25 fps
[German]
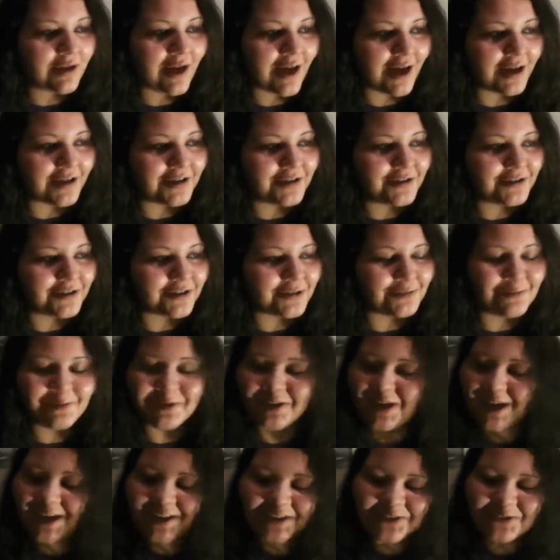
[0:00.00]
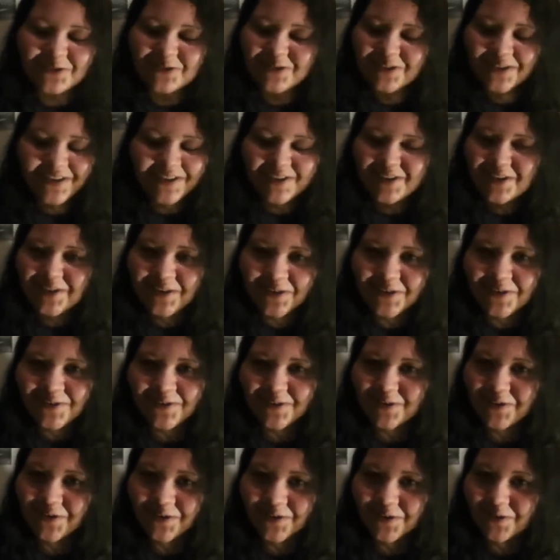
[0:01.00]
ja, ich bin gerade
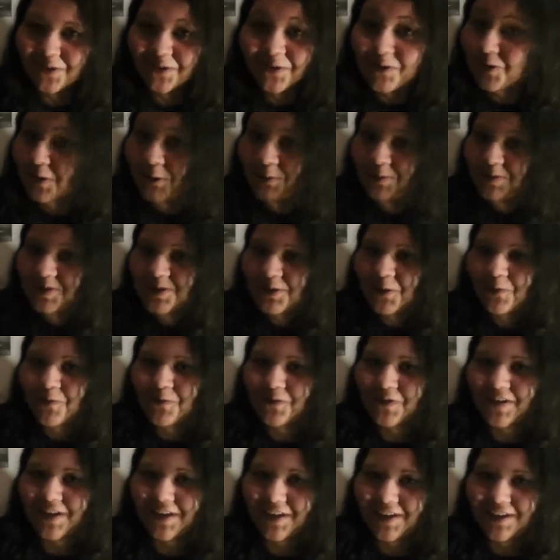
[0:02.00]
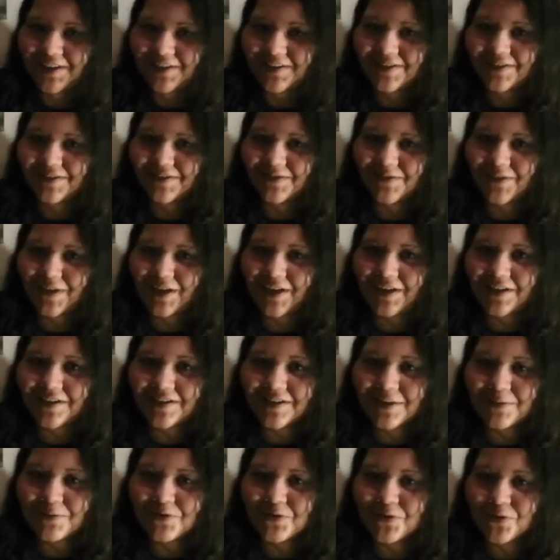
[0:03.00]
äh, unglaublich aufgeregt, weil
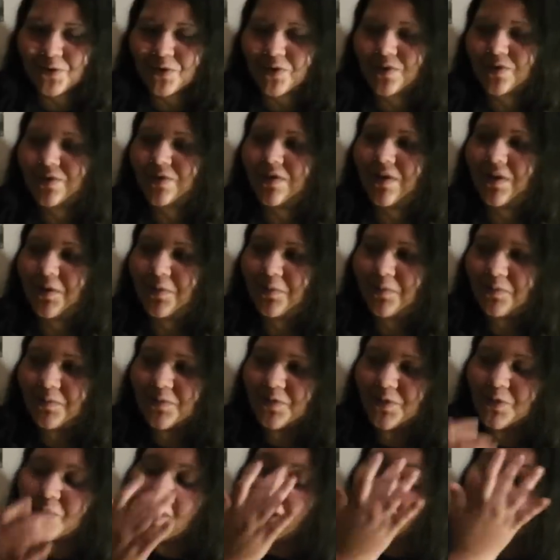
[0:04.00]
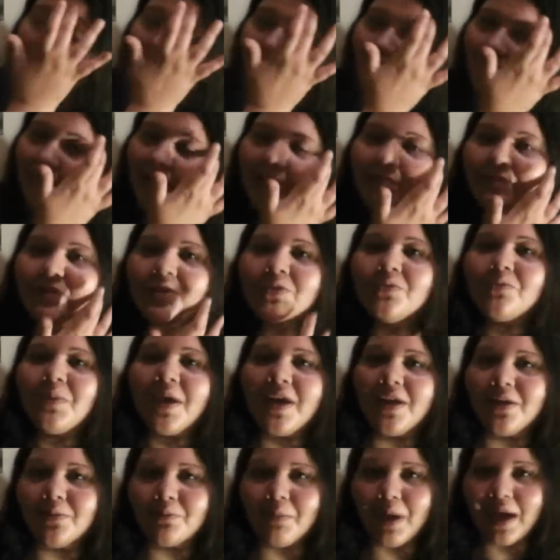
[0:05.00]
ich habe schon ähm, so lange kein Video
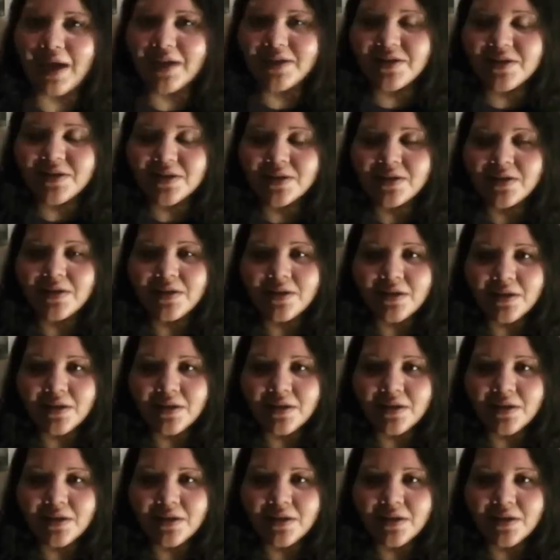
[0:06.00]
mehr gemacht.